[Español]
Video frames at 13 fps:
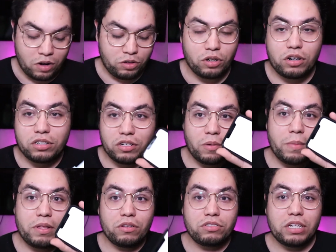Yo les
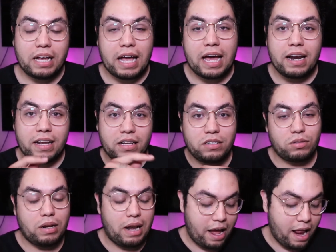recomiendo checar en
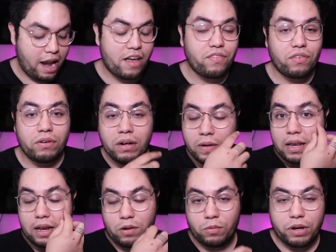el iPhone
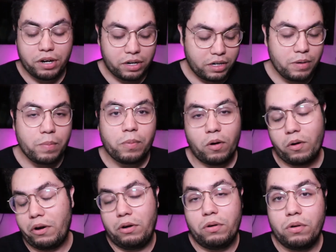el weather
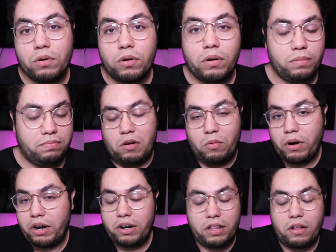o en Google el
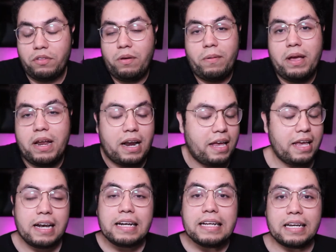weather de donde vayan a
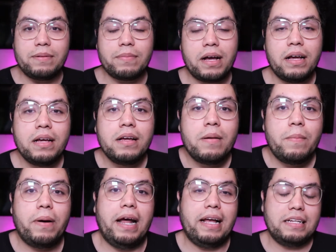ir el clima
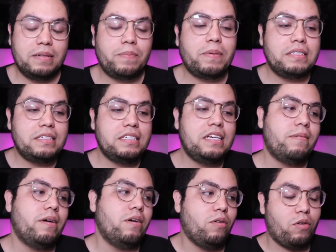para que sepan si
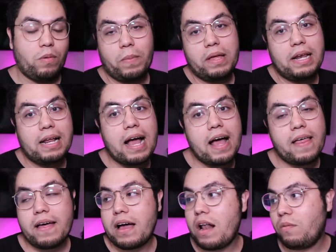llevan ropa
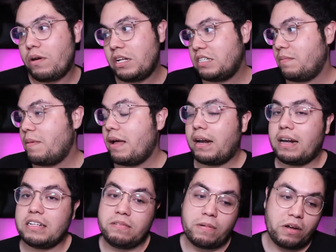delgada, alguna
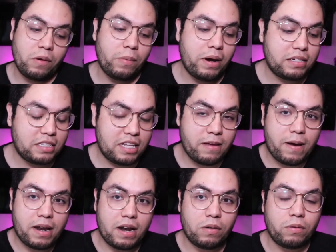chamarra, si va a llover, si
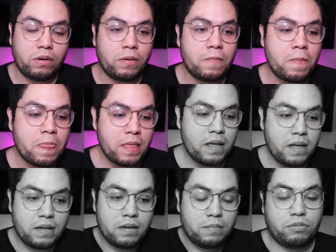lleven algún
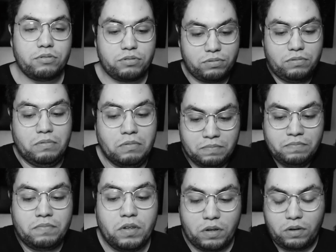pues
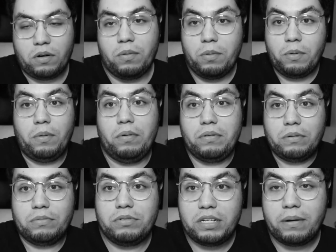¿Cómo,
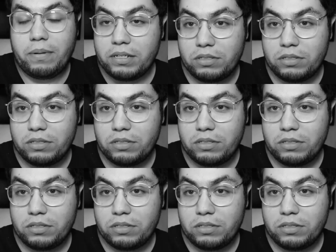¿Cómo se llama